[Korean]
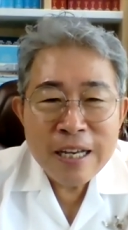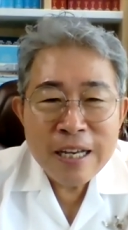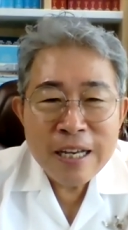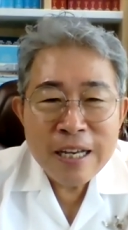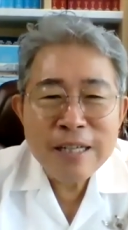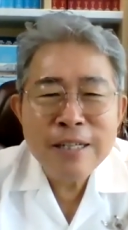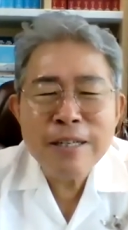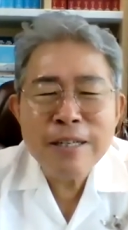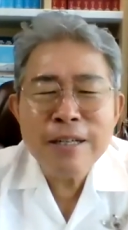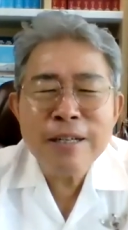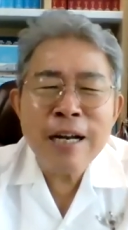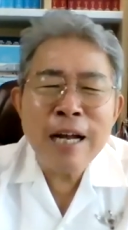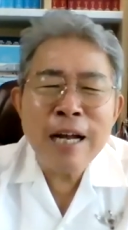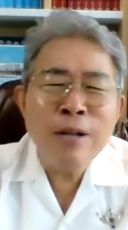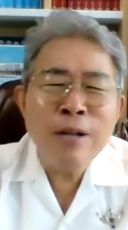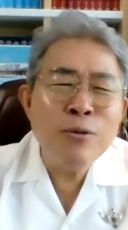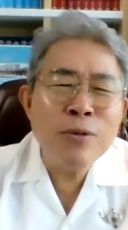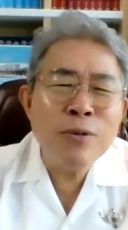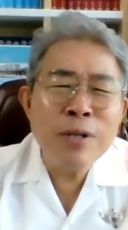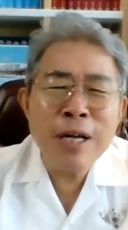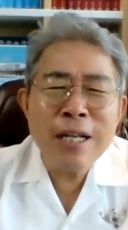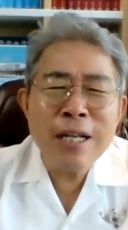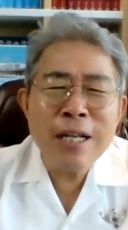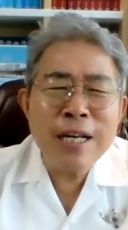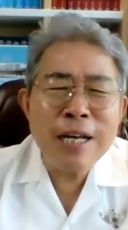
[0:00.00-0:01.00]
그걸 알고
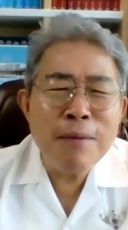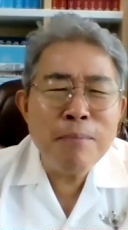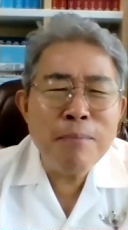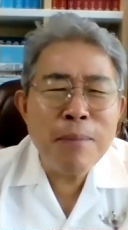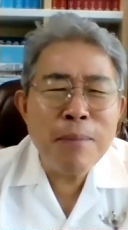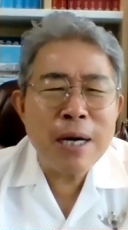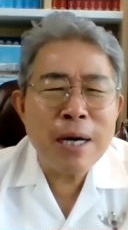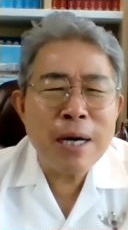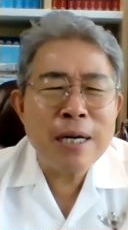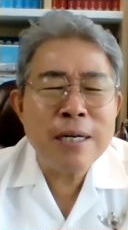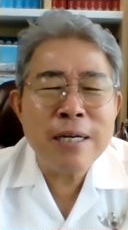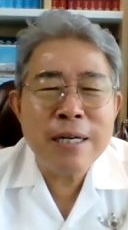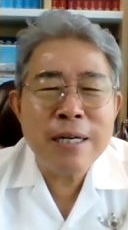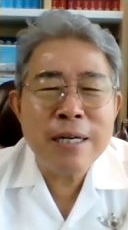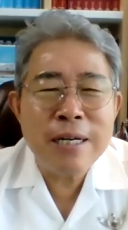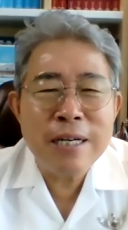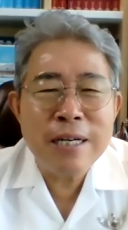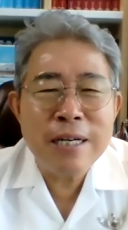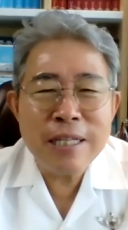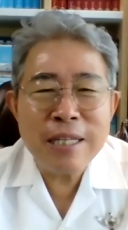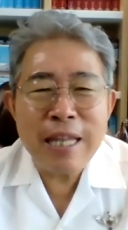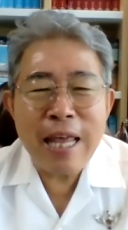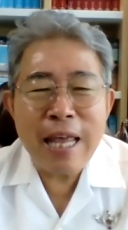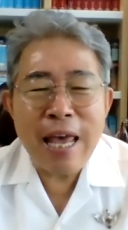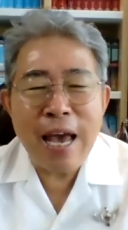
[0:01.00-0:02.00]
나니까
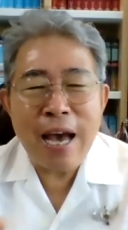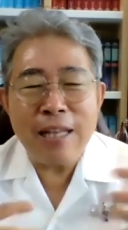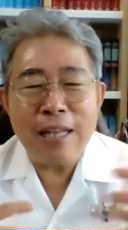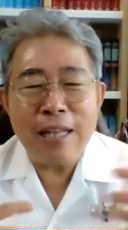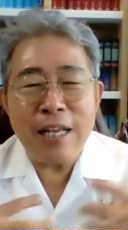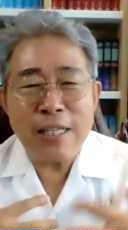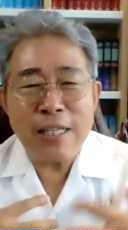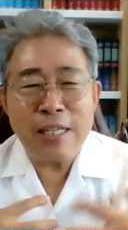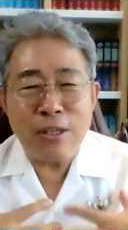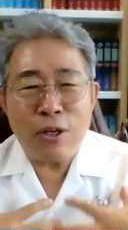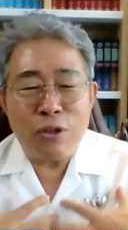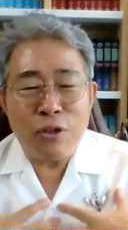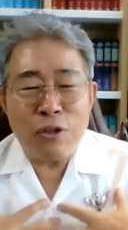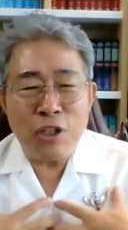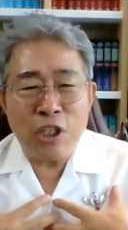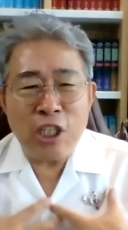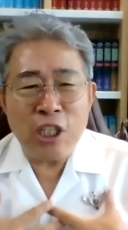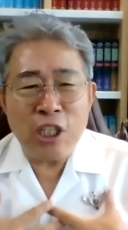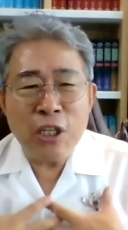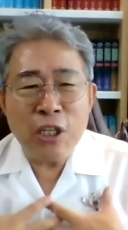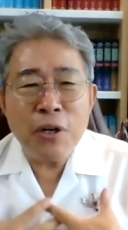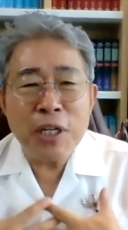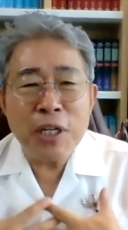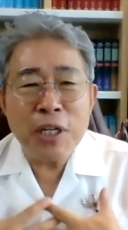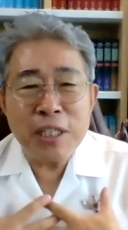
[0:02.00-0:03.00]
막내 그 안에서 어떤
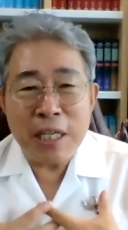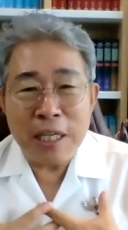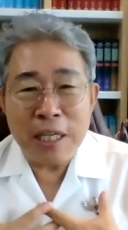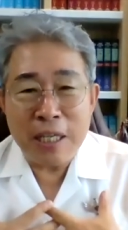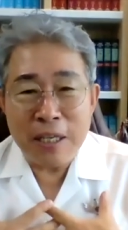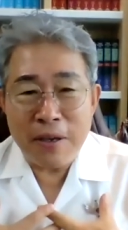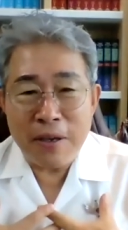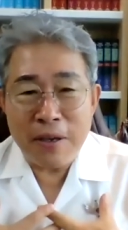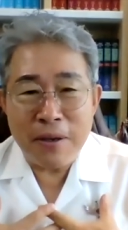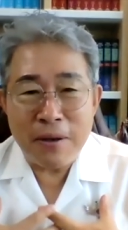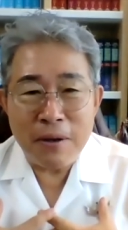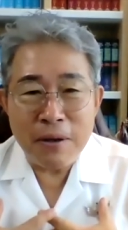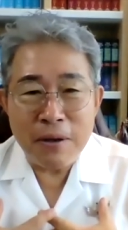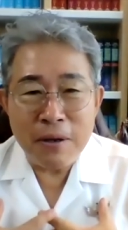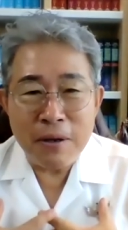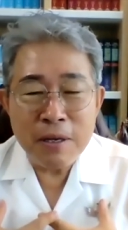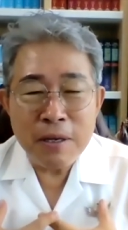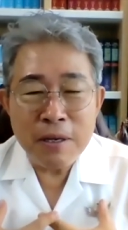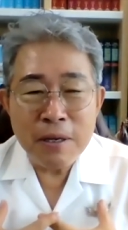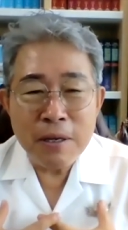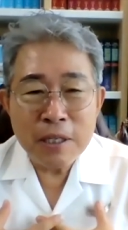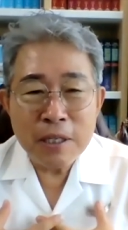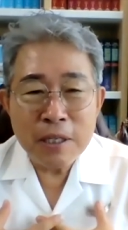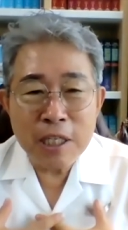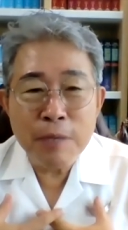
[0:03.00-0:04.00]
희열이 생겨요.
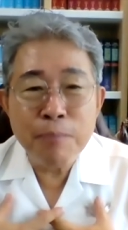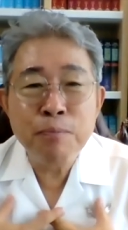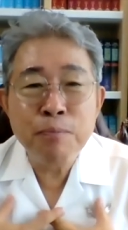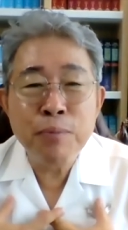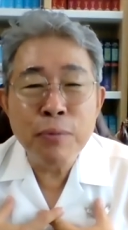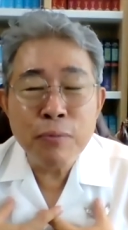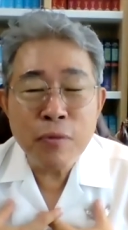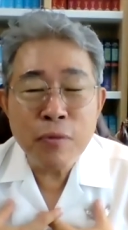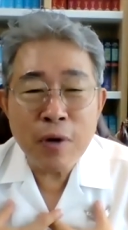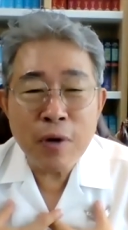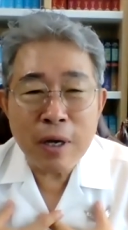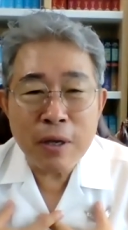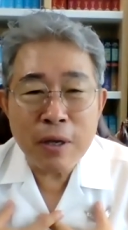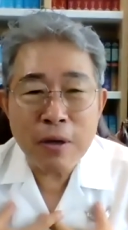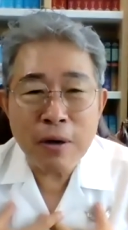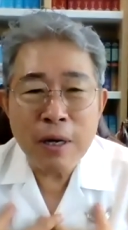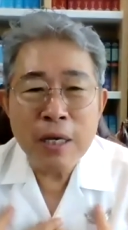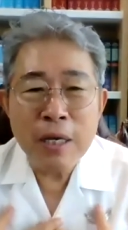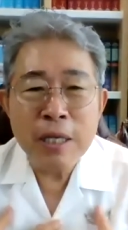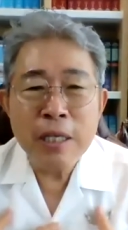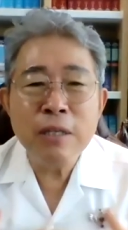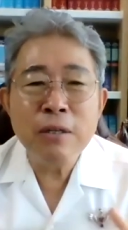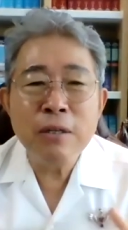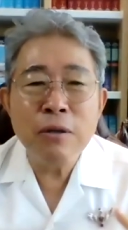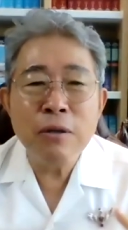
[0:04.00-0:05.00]
기쁨이 와요.
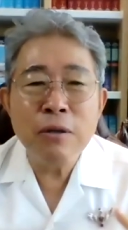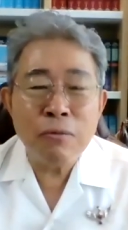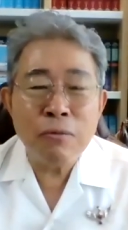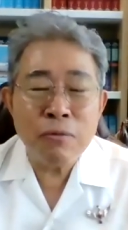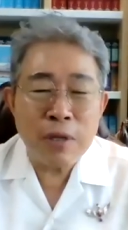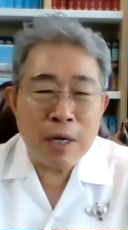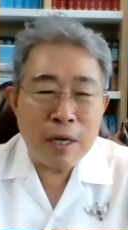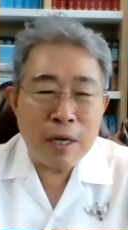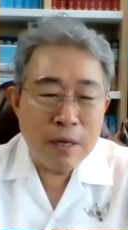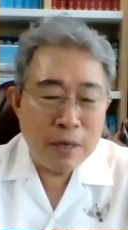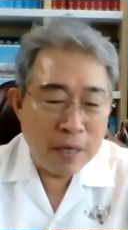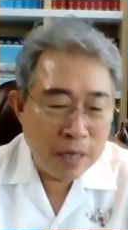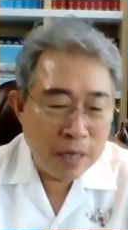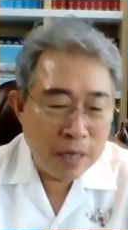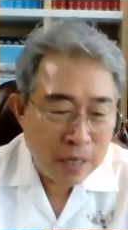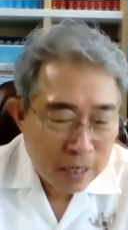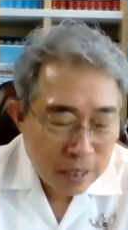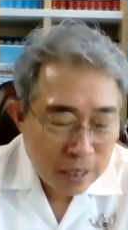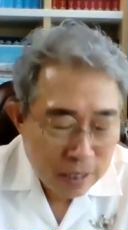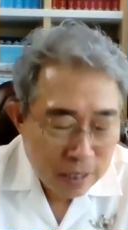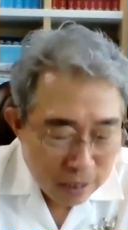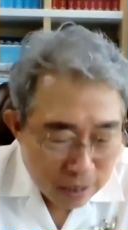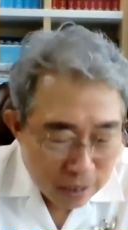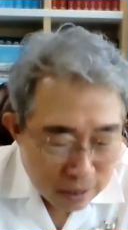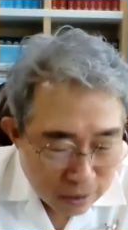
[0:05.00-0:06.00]
이거구나.
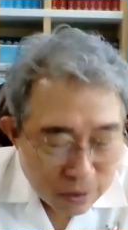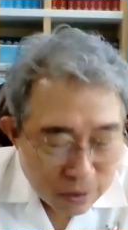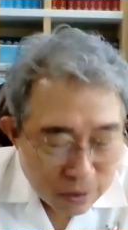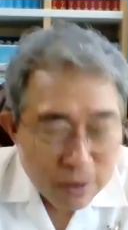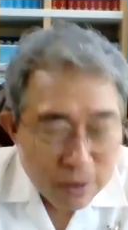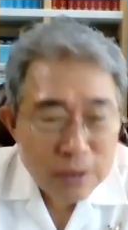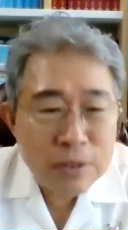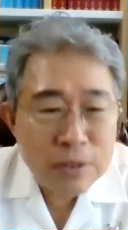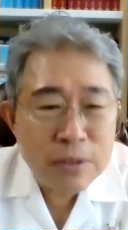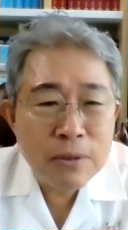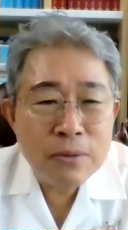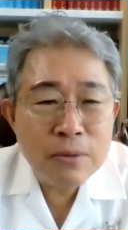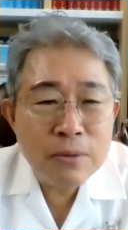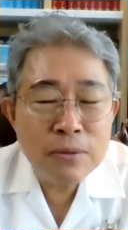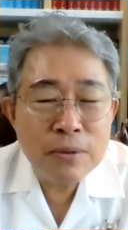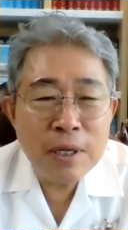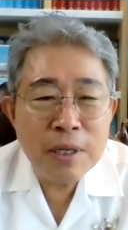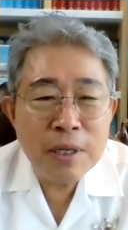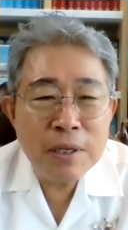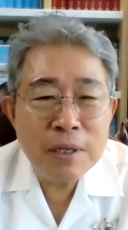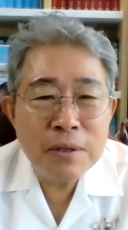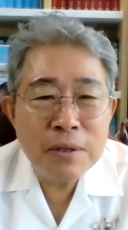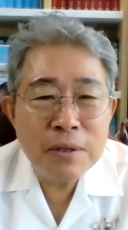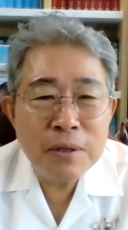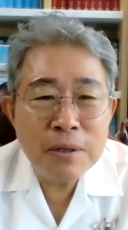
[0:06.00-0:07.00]
이거였었구나.
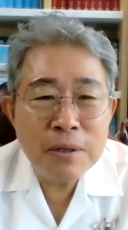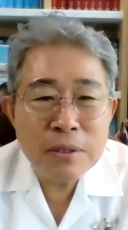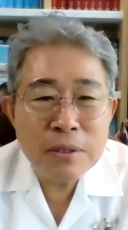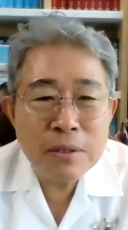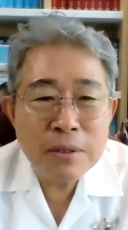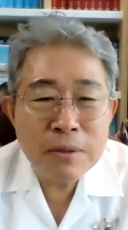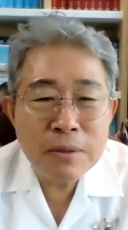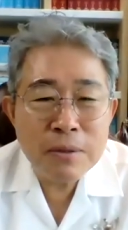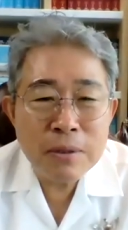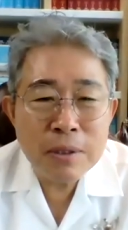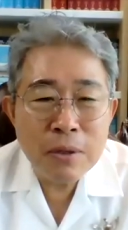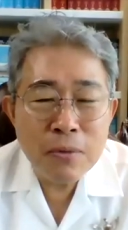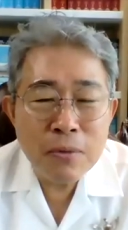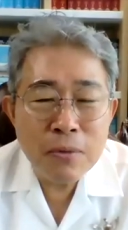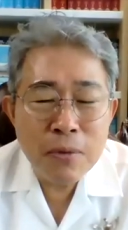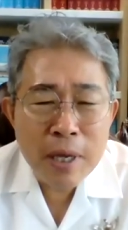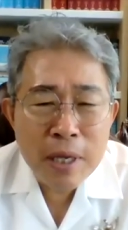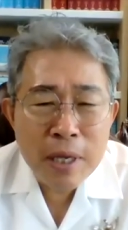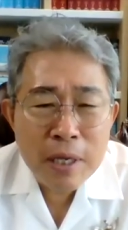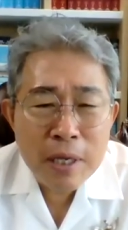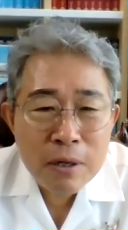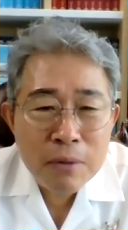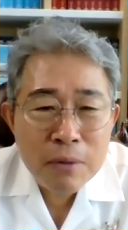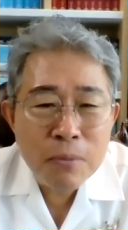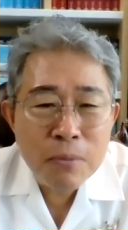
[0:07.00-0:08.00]
이거였었구나. 왜
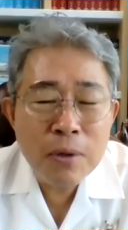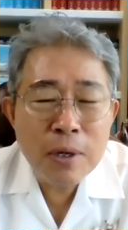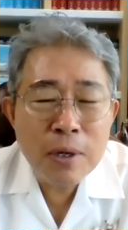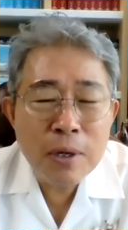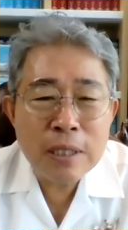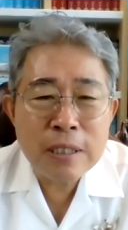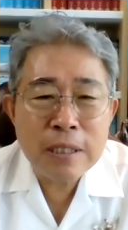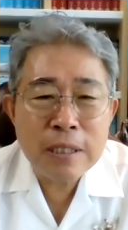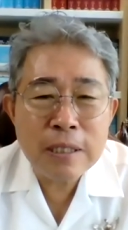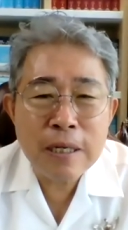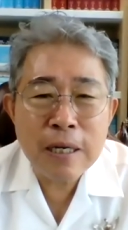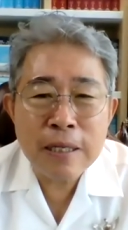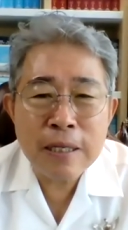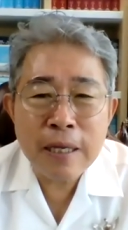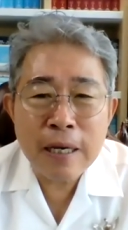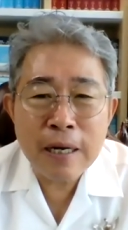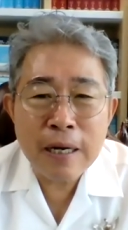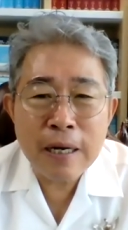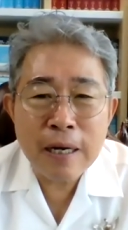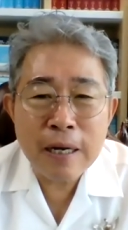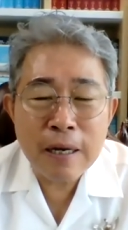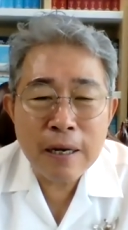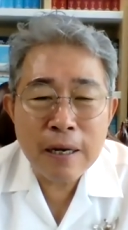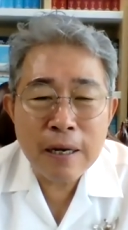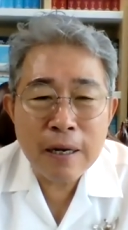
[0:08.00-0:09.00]
이걸 몰랐을까
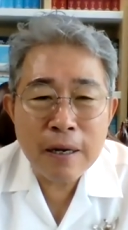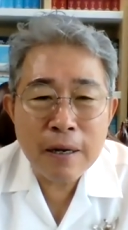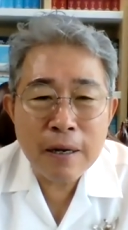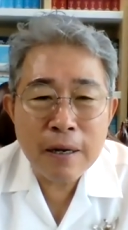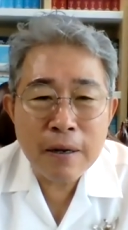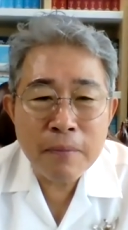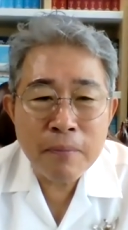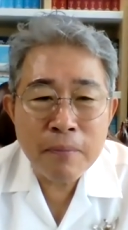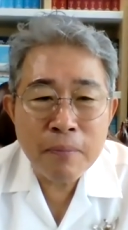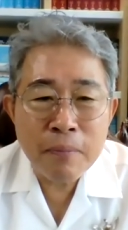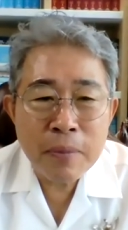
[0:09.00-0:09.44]
내가.